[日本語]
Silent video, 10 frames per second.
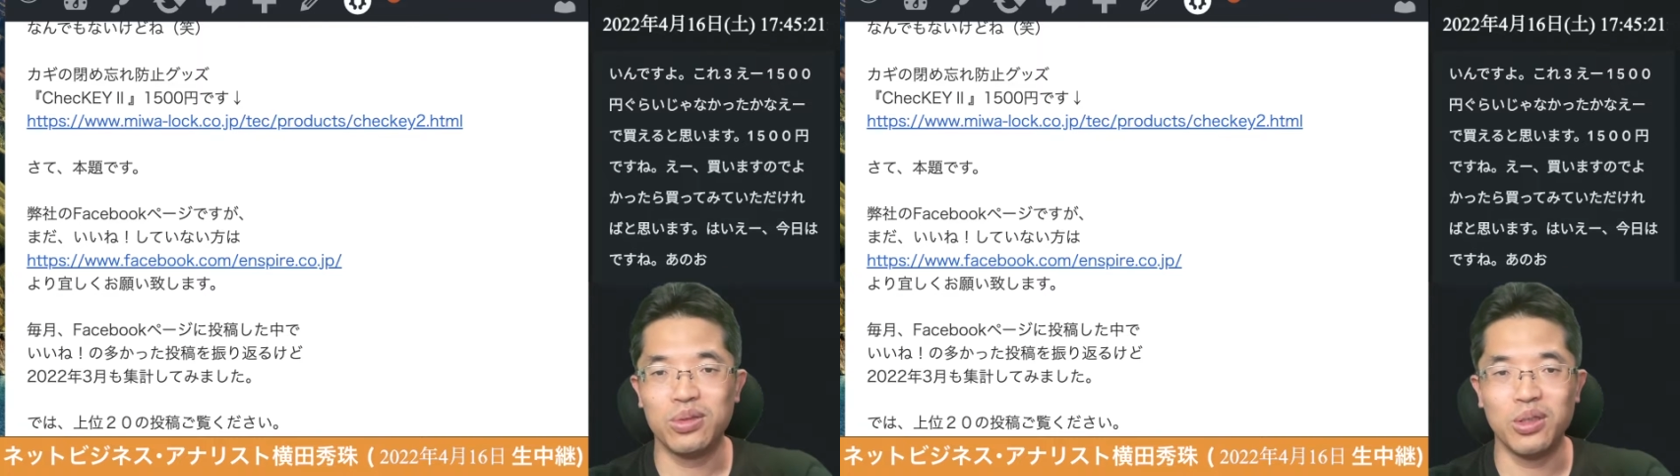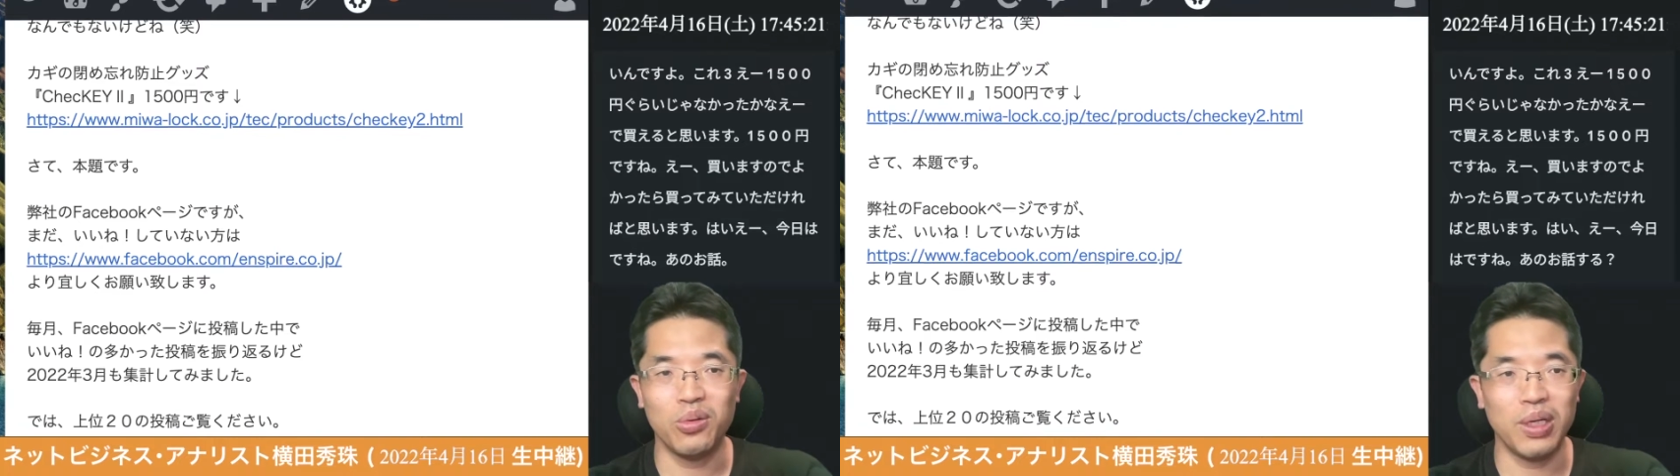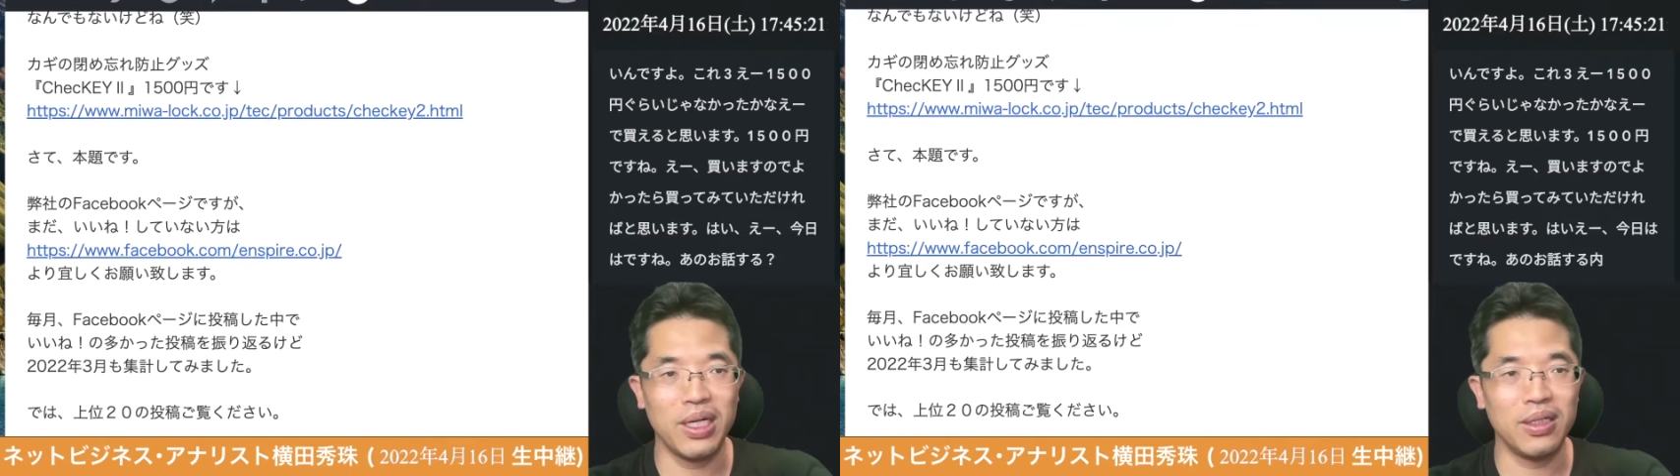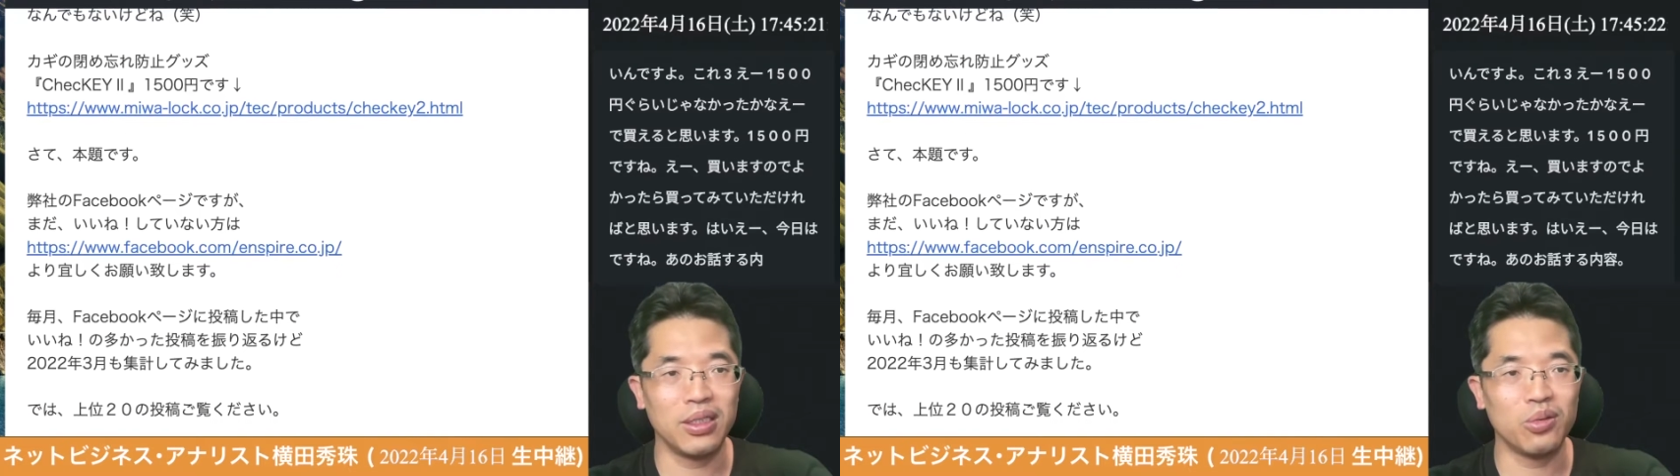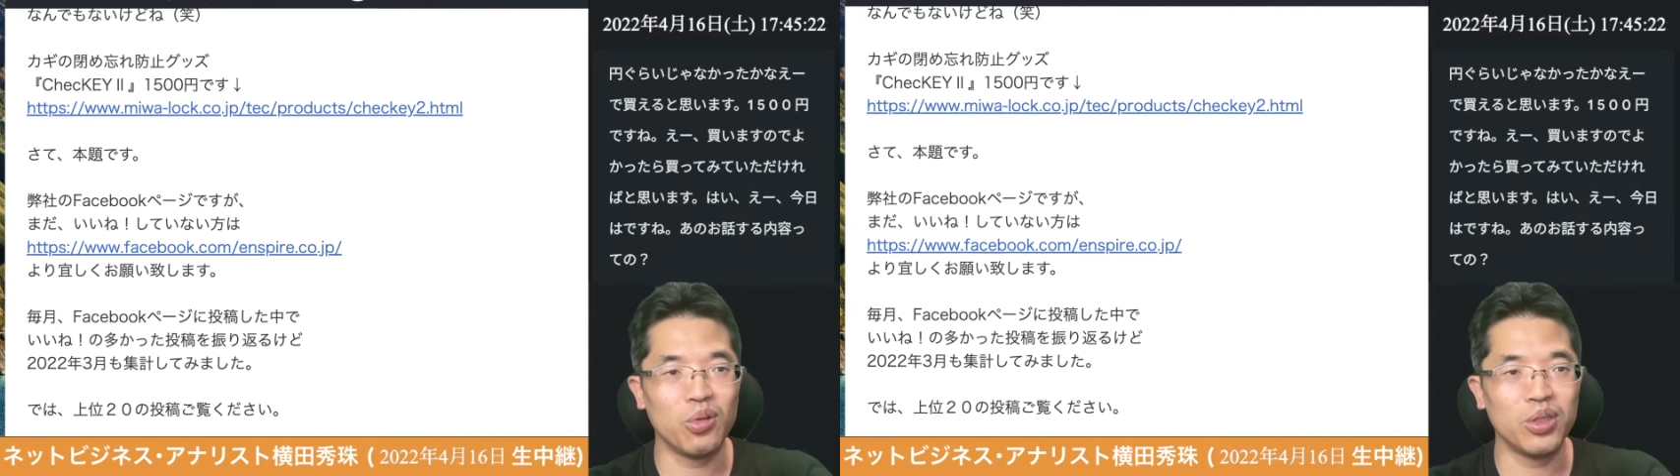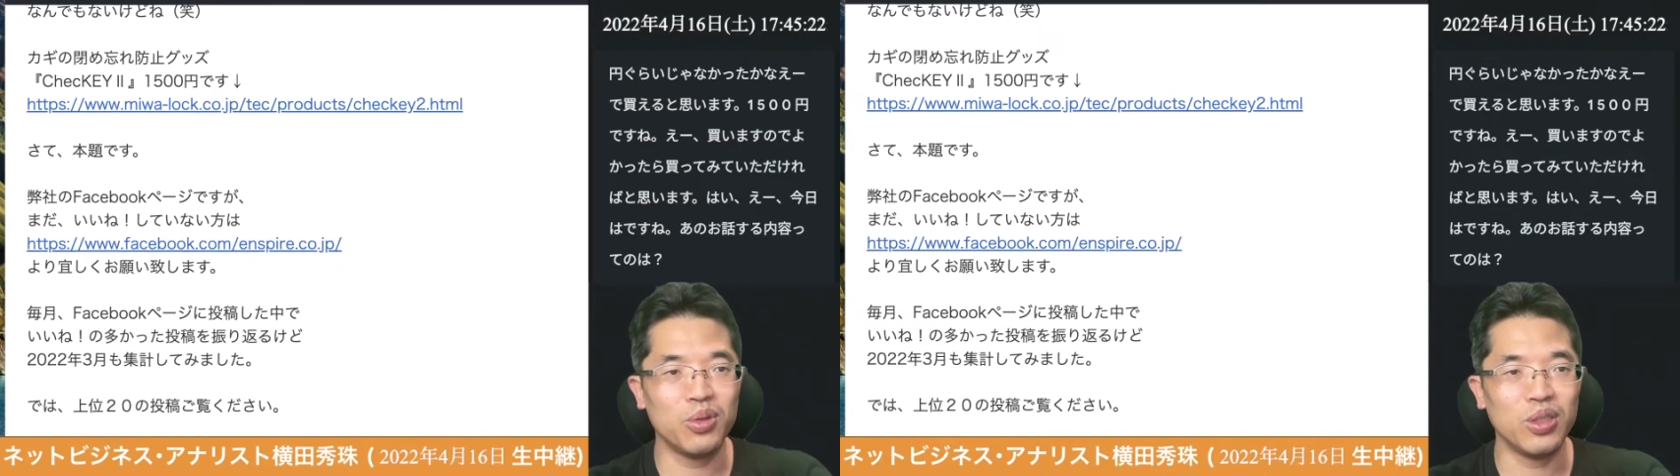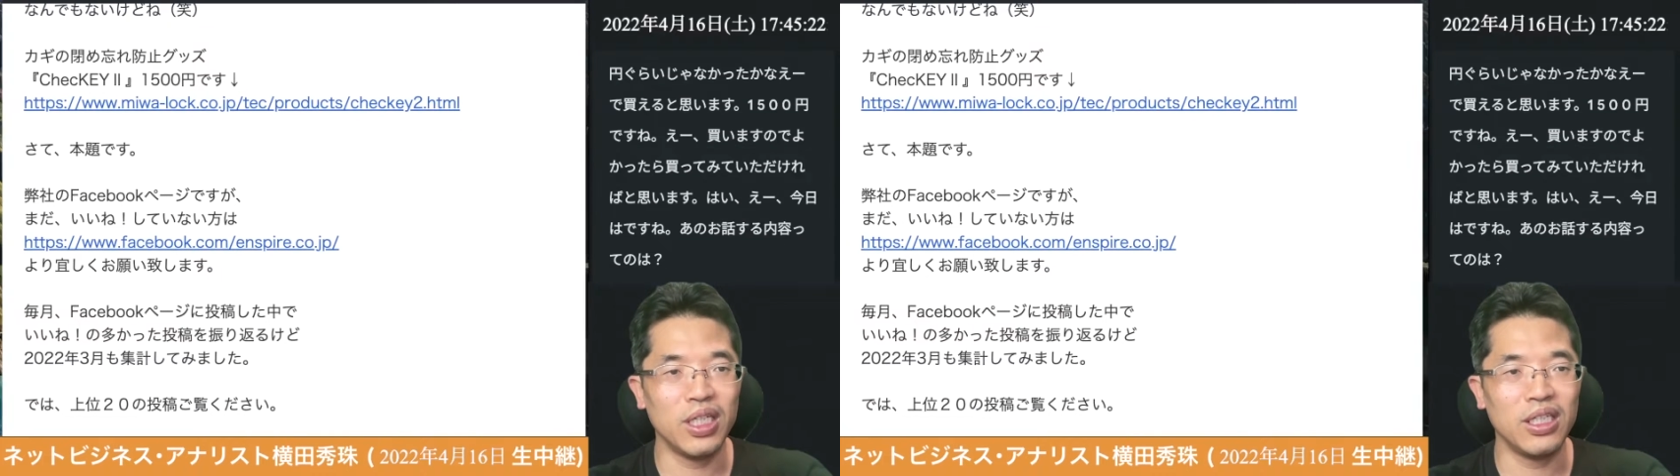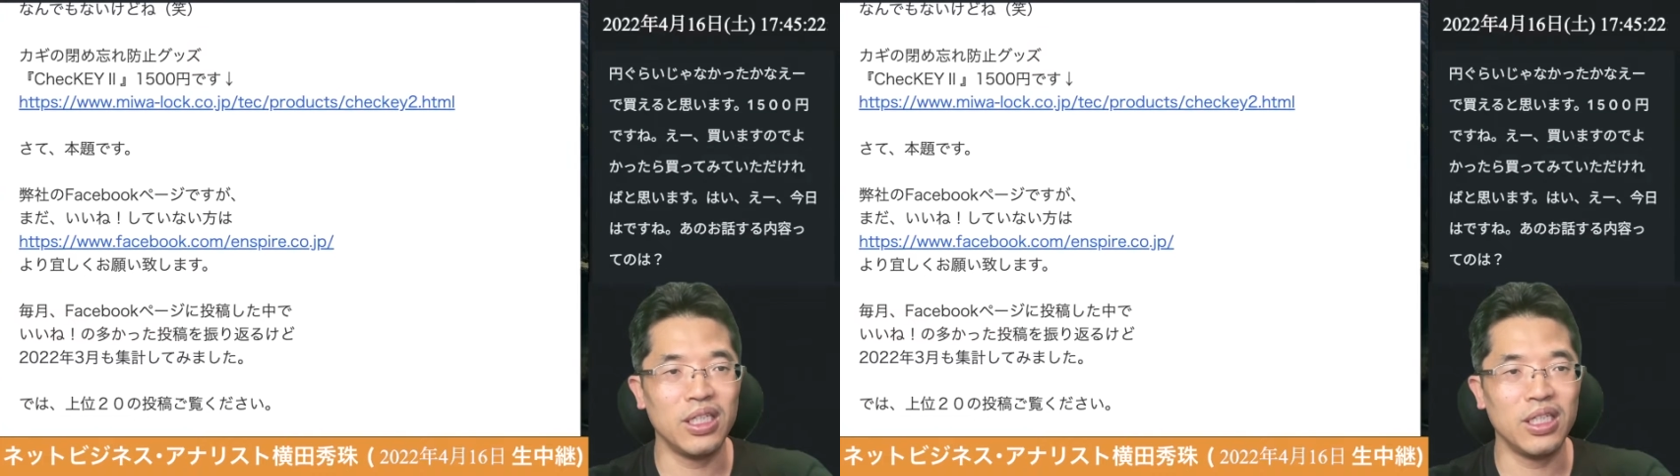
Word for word: ていうのは、はい、ここにもね、